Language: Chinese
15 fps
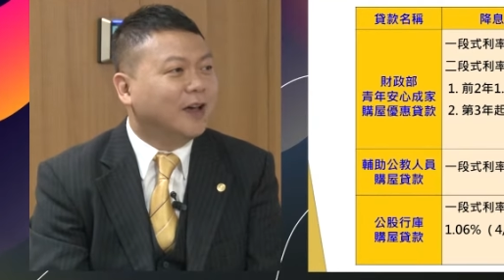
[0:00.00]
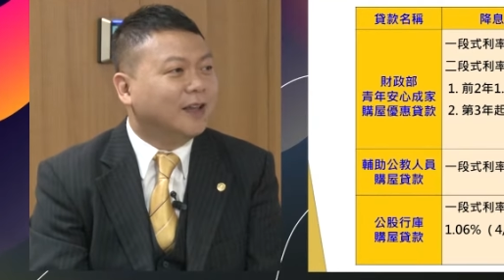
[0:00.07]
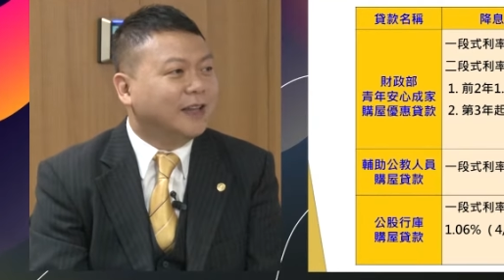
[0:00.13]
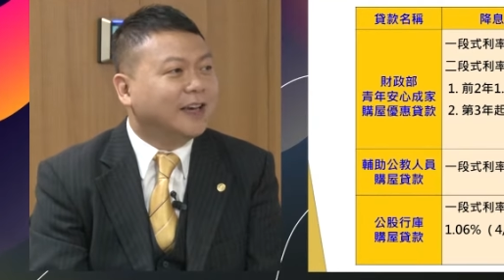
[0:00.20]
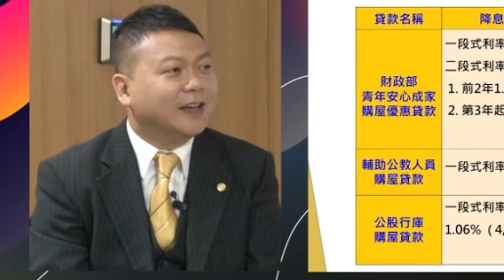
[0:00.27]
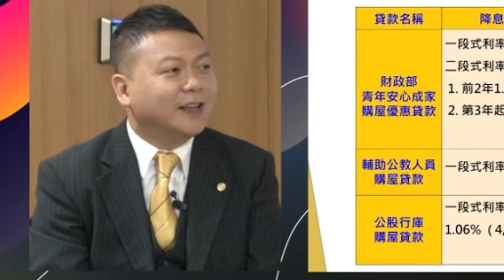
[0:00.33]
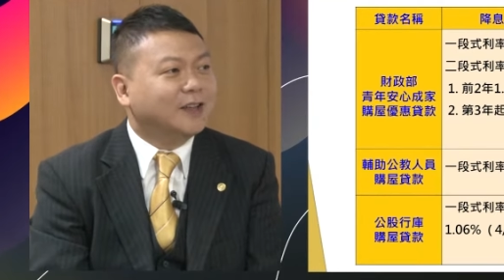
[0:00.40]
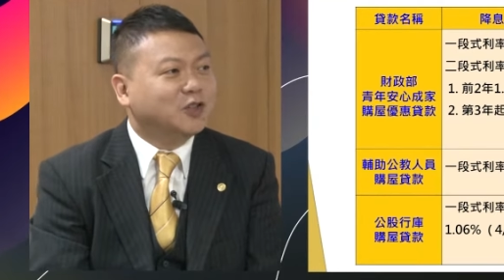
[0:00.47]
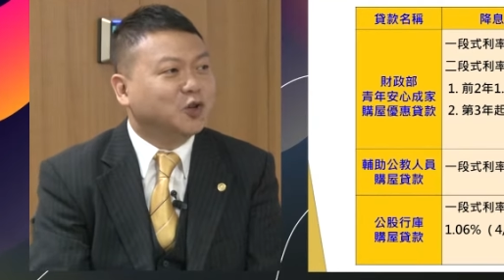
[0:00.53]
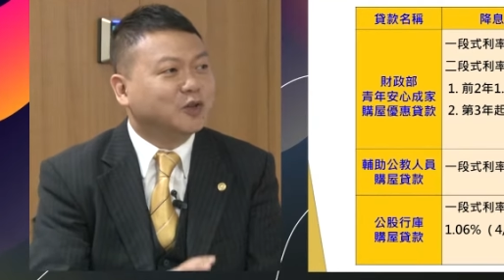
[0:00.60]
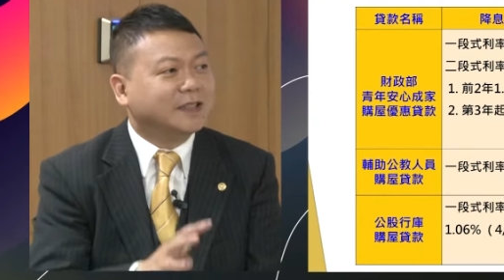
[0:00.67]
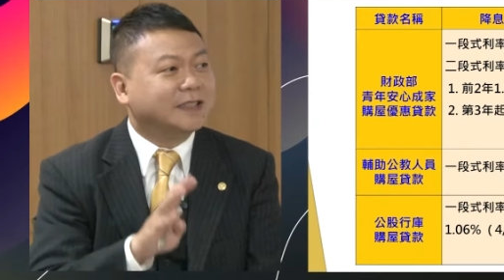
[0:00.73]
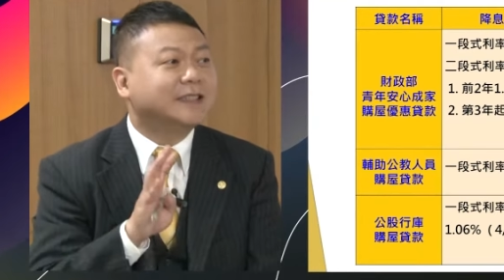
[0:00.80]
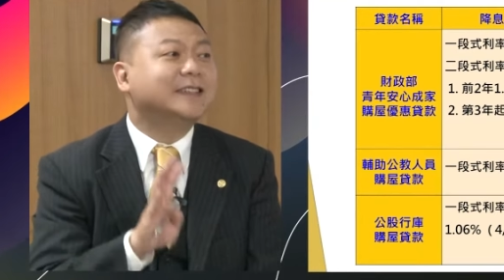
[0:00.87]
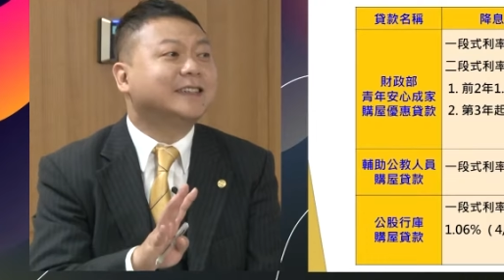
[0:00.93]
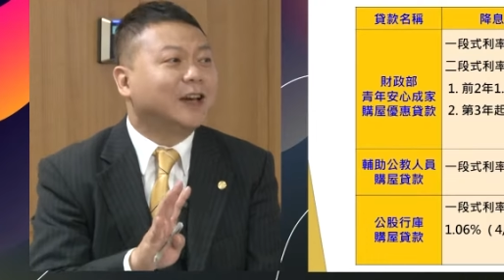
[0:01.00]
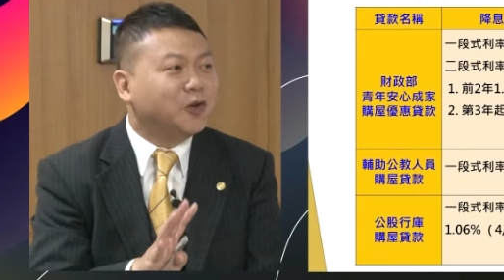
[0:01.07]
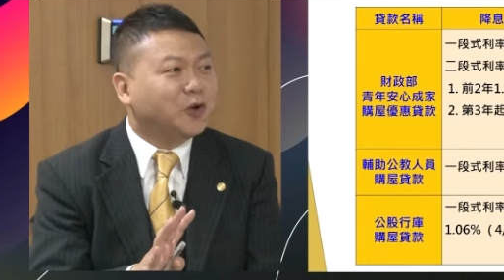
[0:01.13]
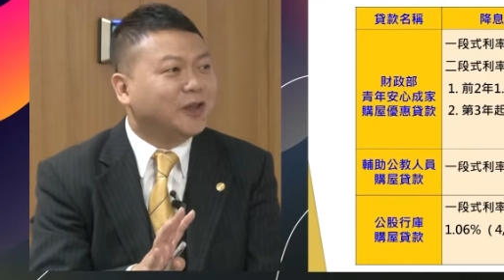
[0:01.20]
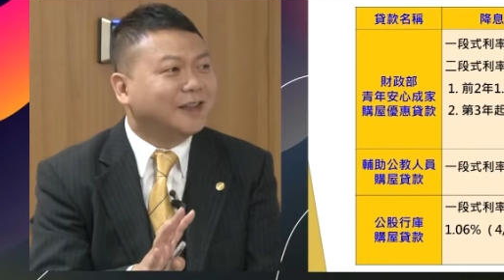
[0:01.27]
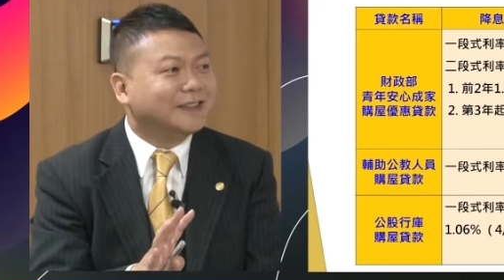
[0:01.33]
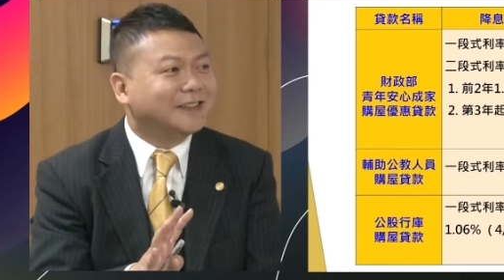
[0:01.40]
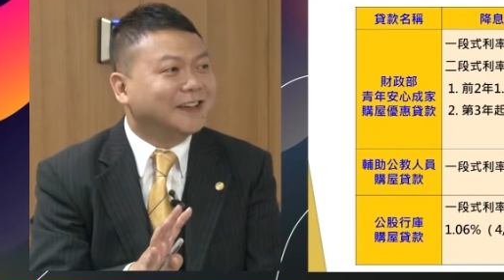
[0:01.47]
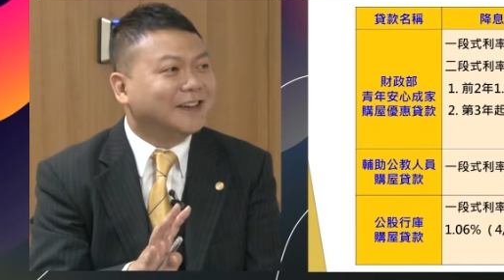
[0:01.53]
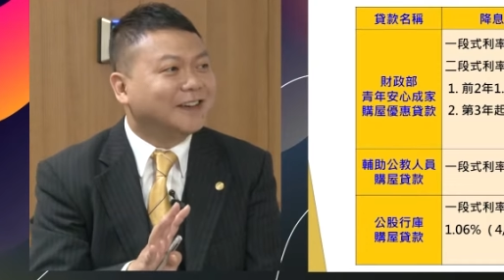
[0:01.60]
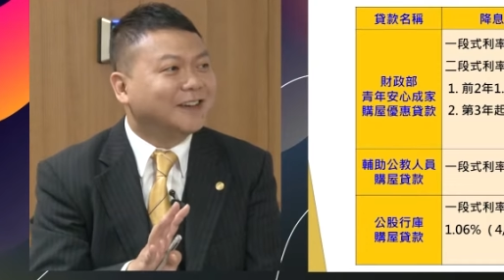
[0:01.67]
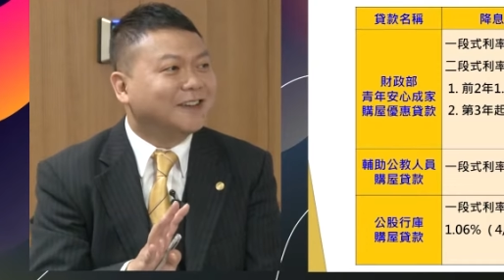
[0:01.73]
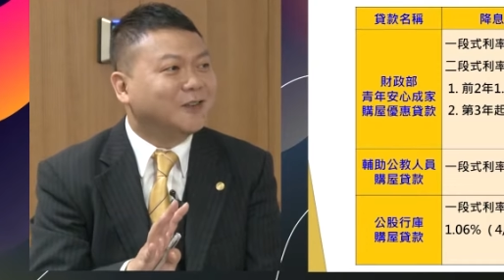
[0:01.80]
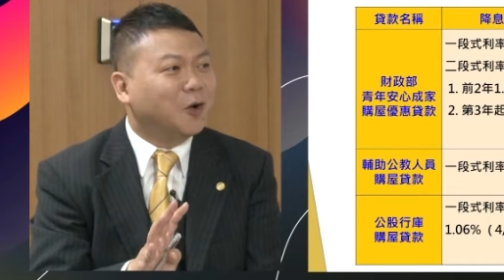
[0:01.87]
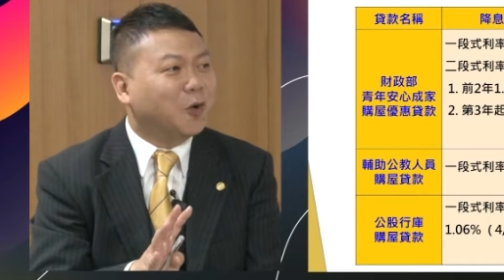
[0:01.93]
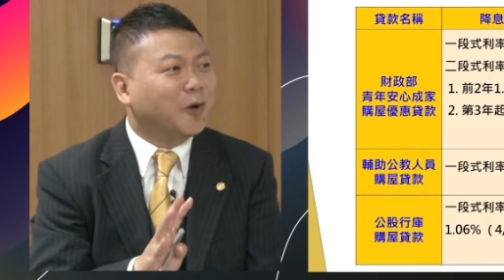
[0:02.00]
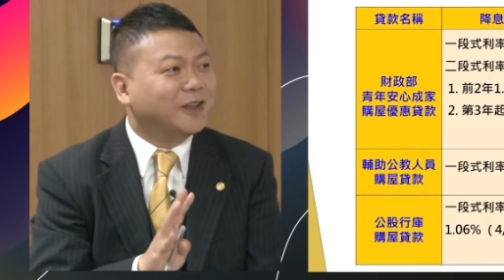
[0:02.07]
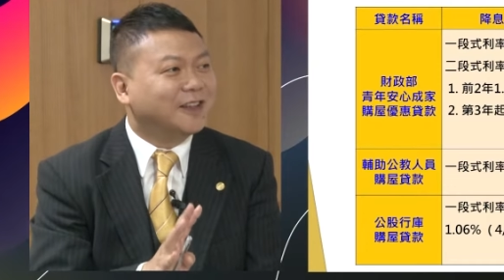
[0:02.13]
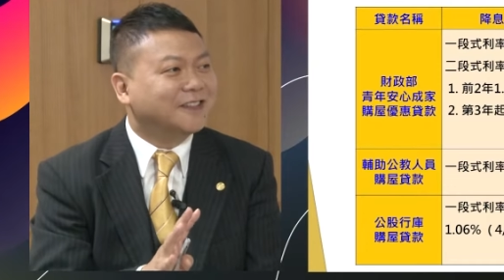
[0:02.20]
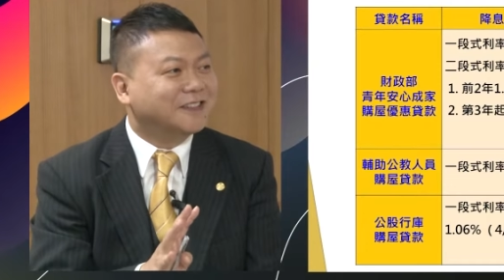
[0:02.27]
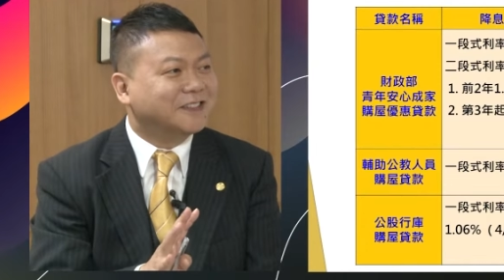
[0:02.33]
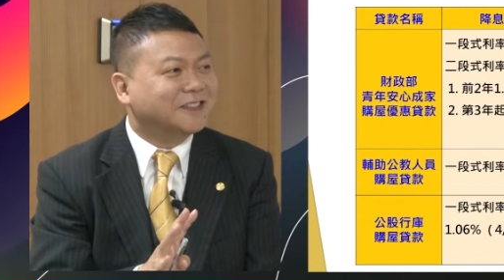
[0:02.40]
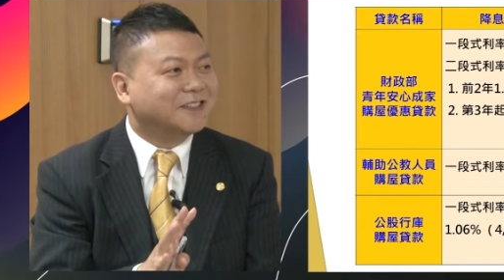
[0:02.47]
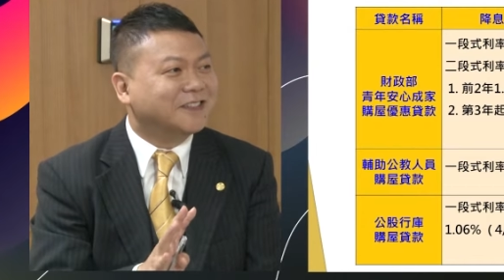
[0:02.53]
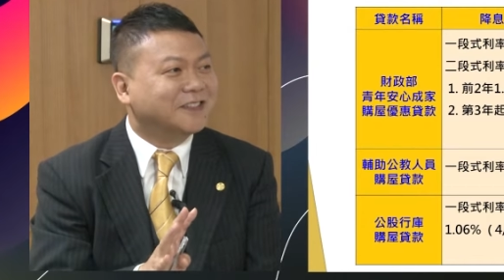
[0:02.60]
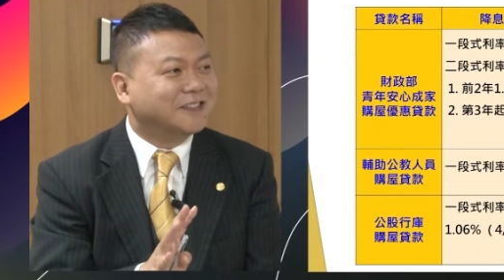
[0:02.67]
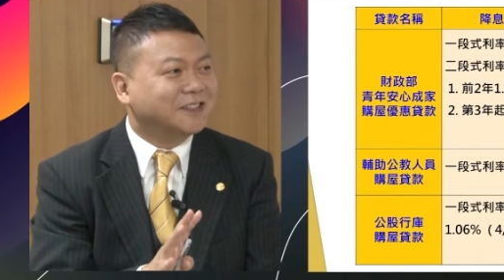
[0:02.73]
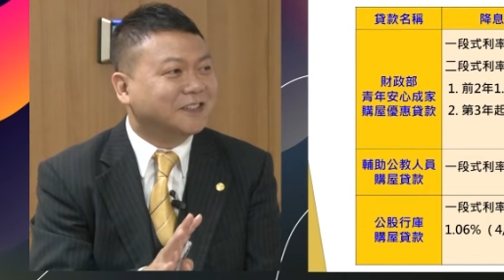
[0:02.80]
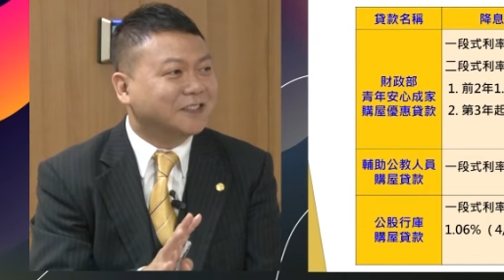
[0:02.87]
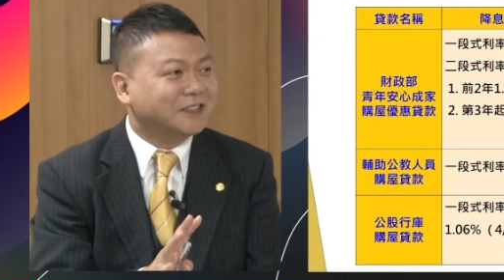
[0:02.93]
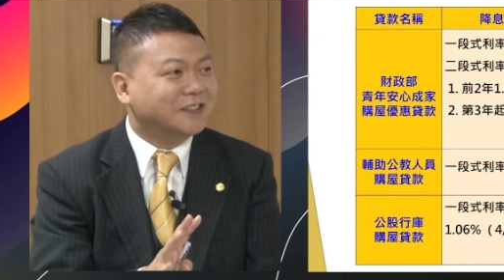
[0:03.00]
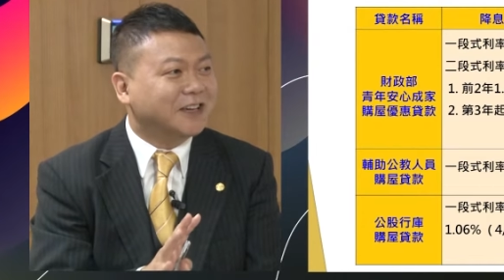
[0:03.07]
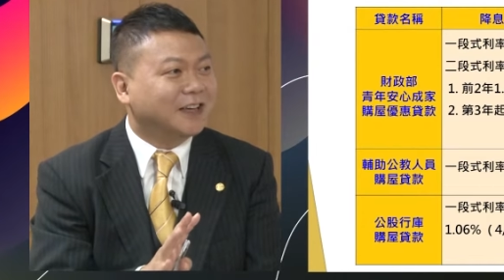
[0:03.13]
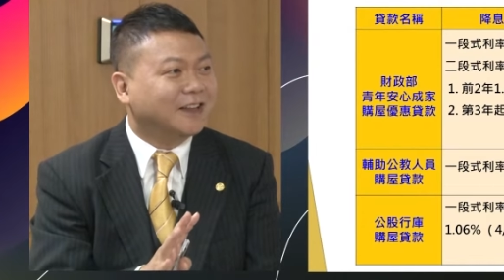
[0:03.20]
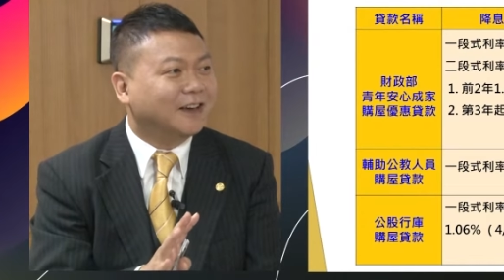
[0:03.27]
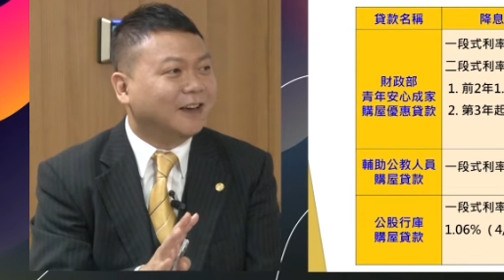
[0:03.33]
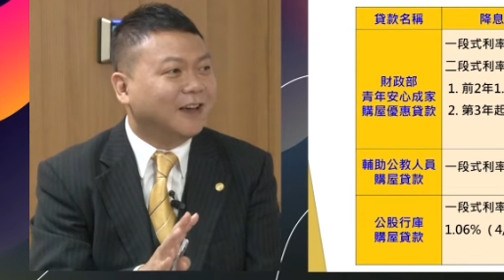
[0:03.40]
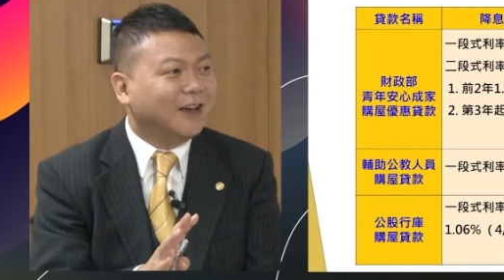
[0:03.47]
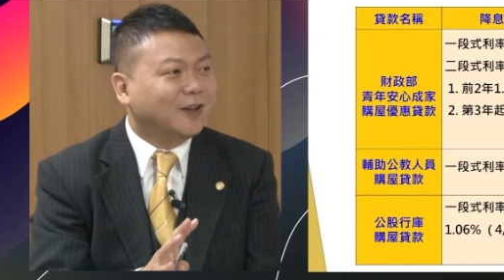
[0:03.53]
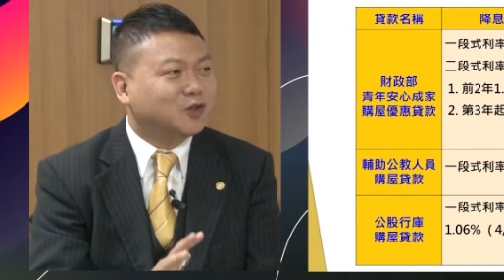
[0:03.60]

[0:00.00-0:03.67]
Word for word: 你可能只有4个月的这个优惠的时间了。